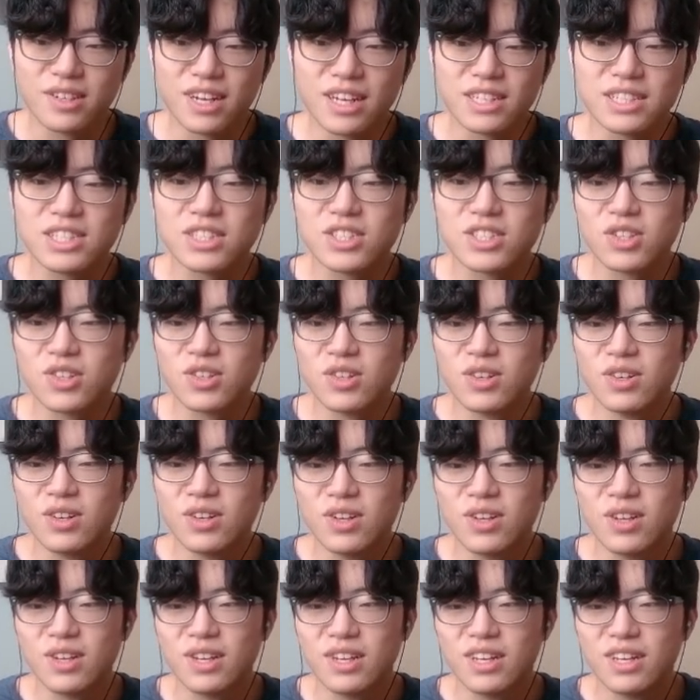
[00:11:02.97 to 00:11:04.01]
아니죠.
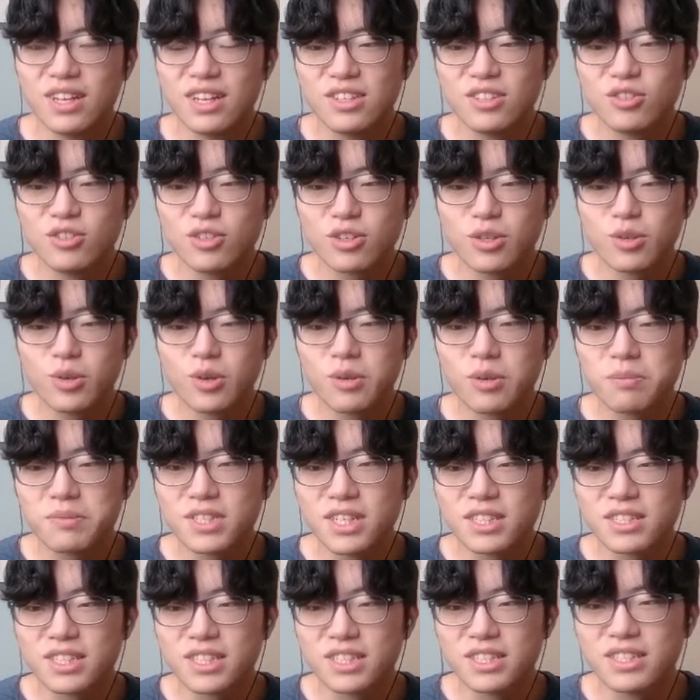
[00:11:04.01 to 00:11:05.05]

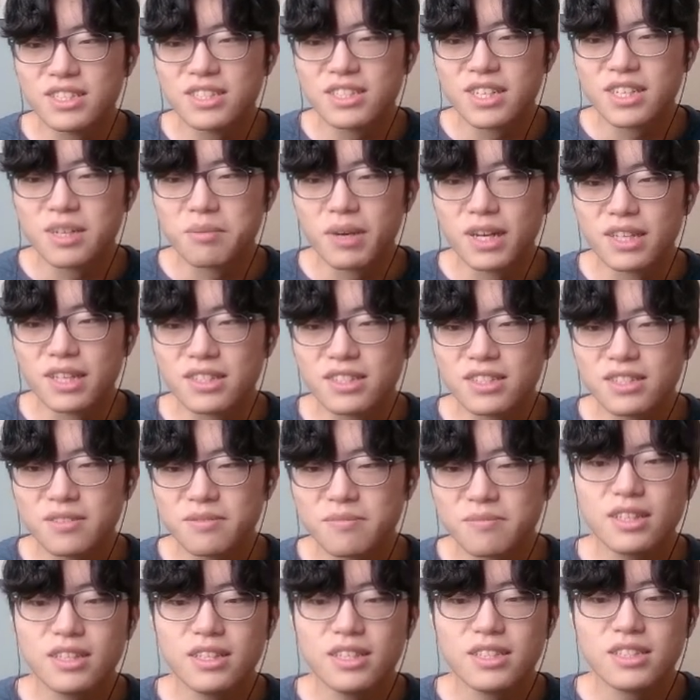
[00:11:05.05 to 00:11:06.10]
유기농업자재 인증을 받은
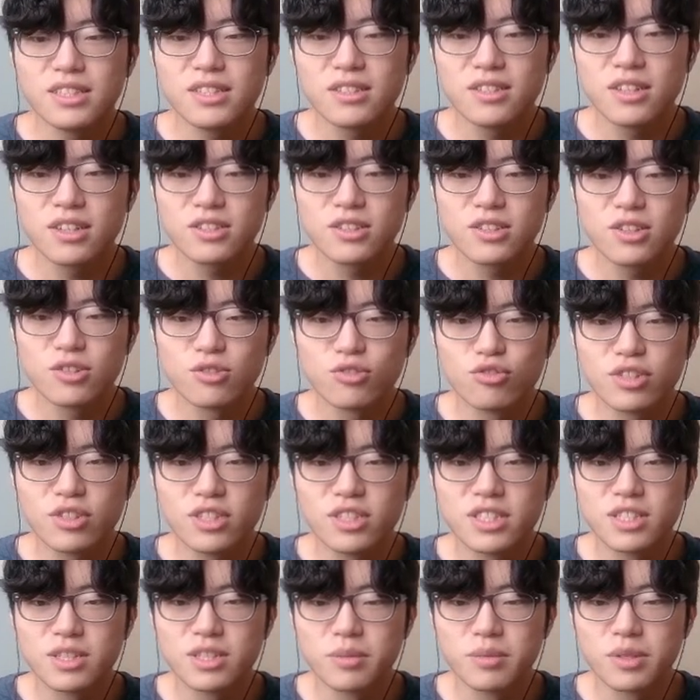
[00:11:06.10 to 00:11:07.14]
이 친환경
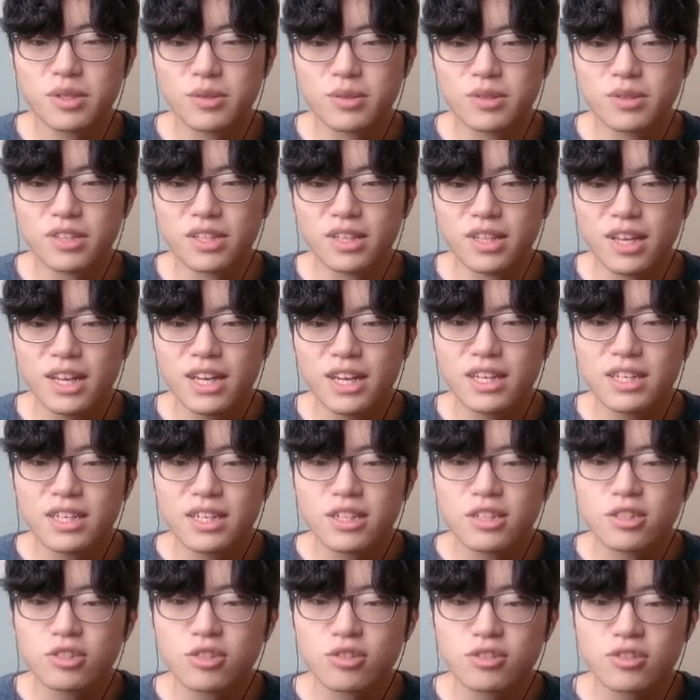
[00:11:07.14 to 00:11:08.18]
유기질 비료는
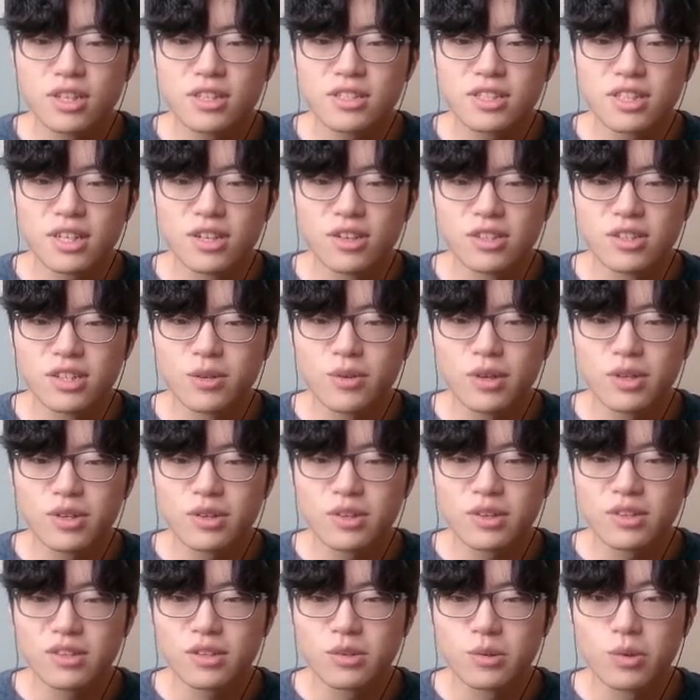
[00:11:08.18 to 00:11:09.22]
수산자원을
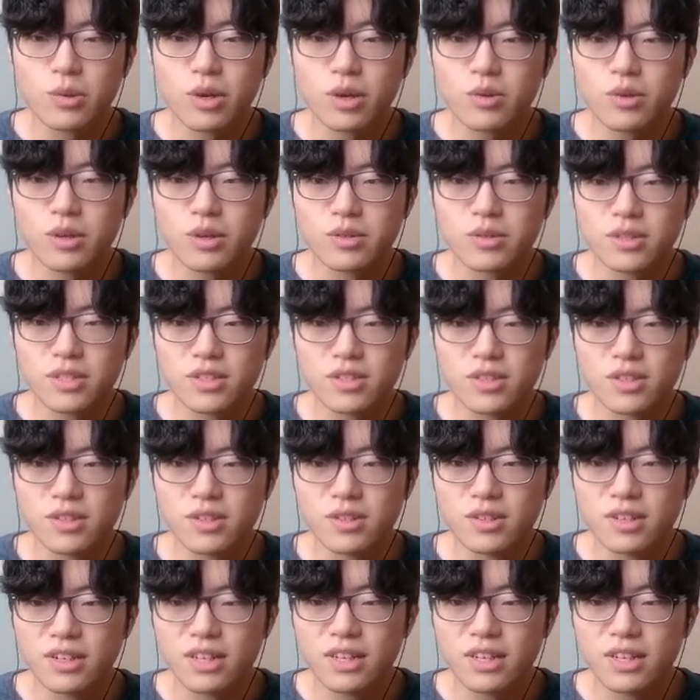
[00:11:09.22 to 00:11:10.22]
활용했다고 광고하고 있어요.